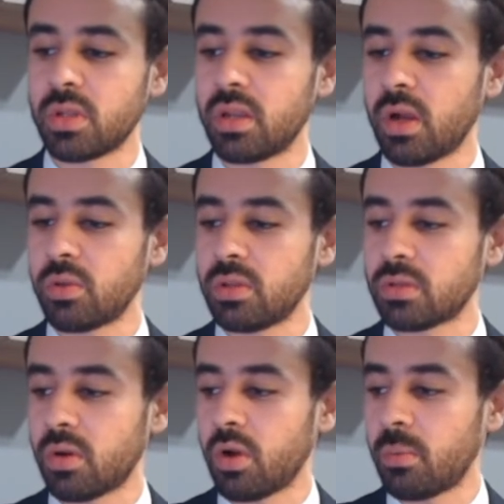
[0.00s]
يعود
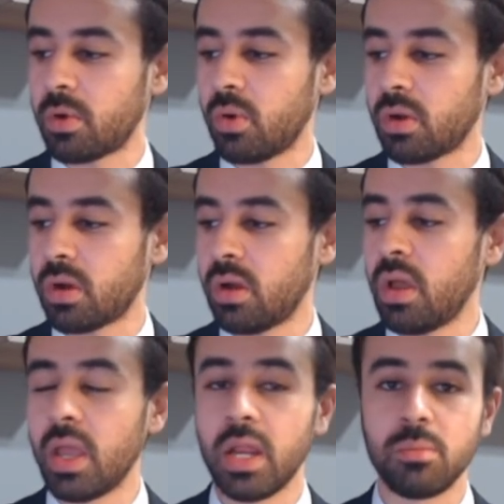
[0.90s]
للتراجع مرة أخرى
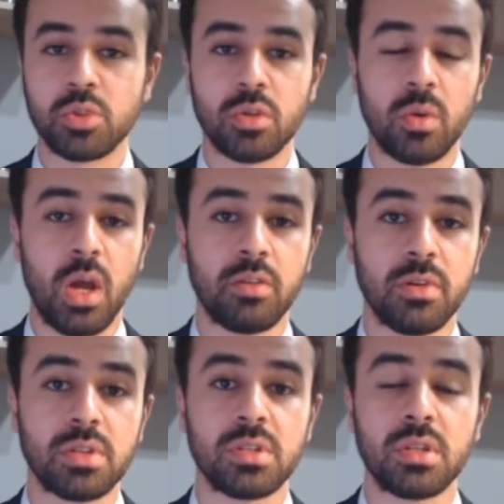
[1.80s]
إلى مستويات ال
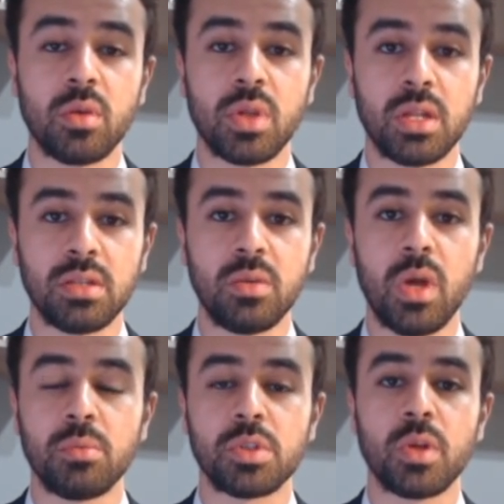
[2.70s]
1.36 وهي
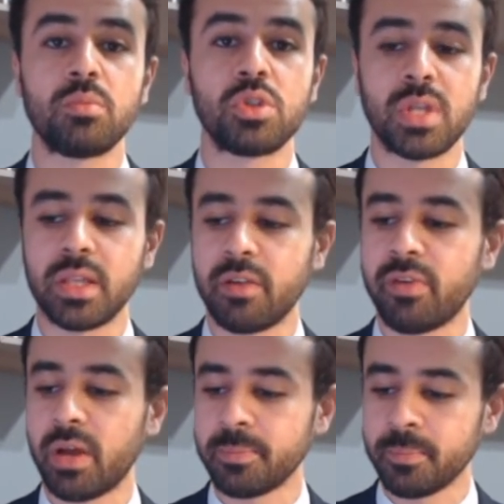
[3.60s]
مستويات
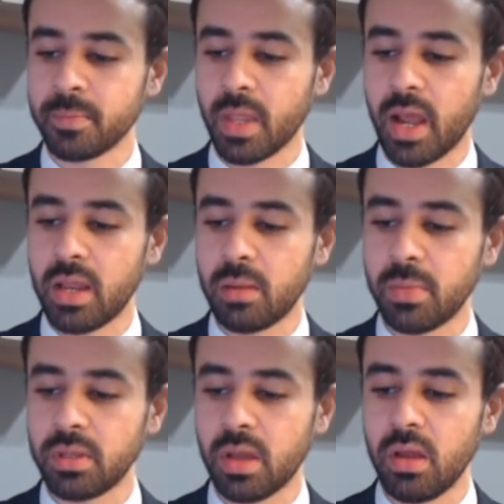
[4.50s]
مستهدفة على
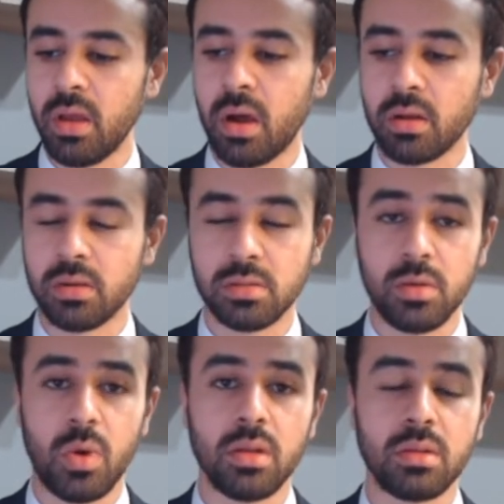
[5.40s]
المدى القصير
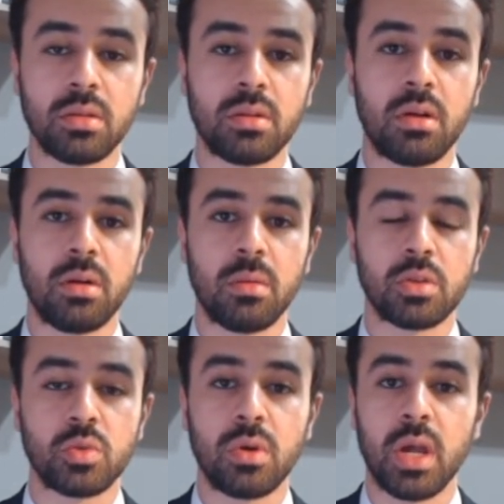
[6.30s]
وايضا تترقب
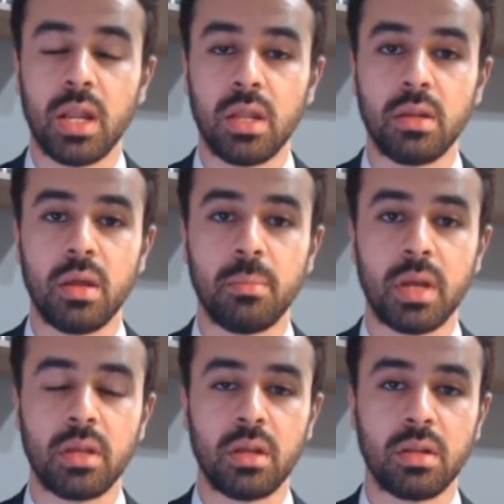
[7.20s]
الاسواق اعلان
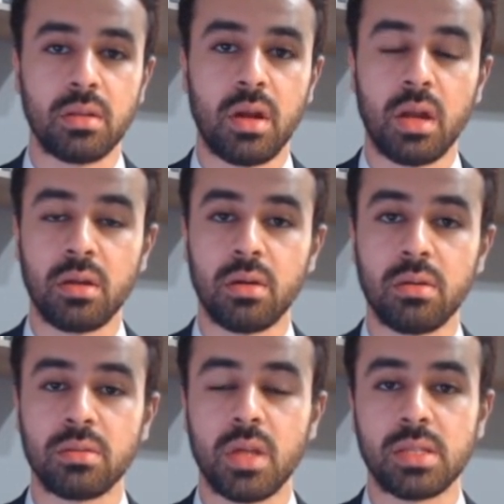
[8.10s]
بنك انجلترا عن
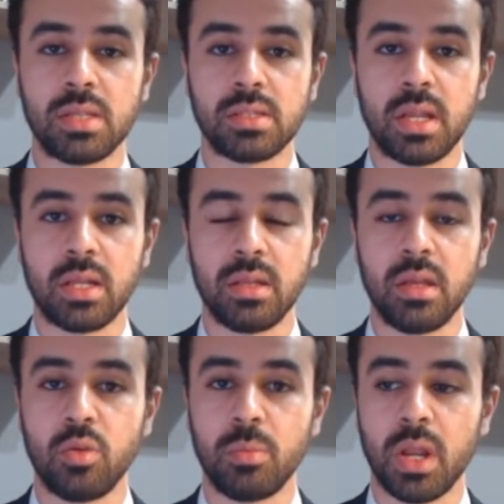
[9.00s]
قرارات السياسه النقديه
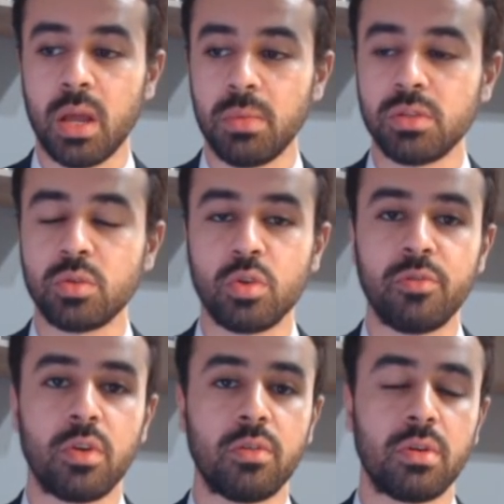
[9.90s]
يوم الخميس وسوف
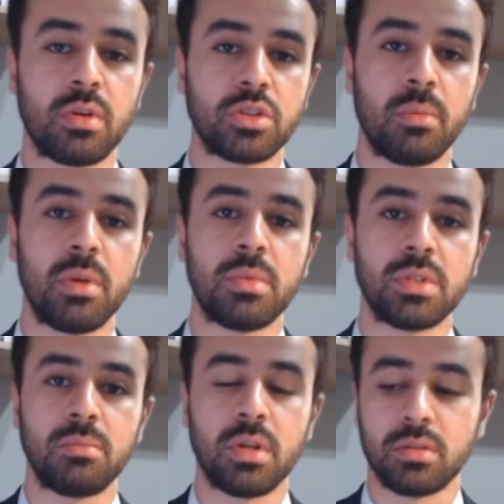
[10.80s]
نناقشها
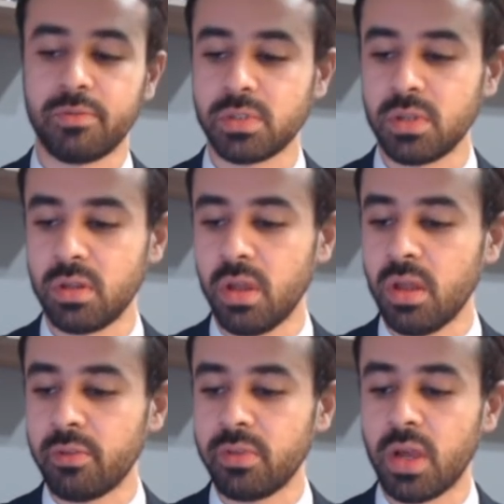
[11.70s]
بالمزيد من التفاصيل
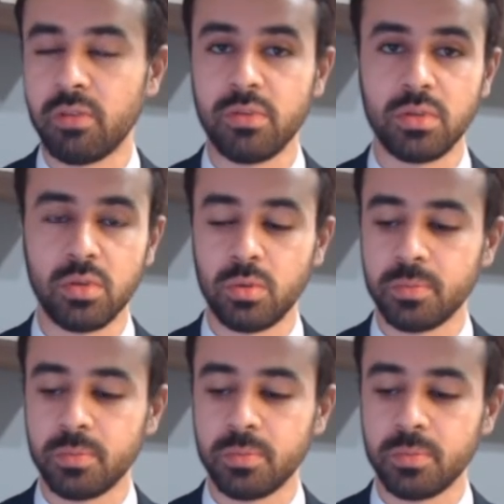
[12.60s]
في الفيديو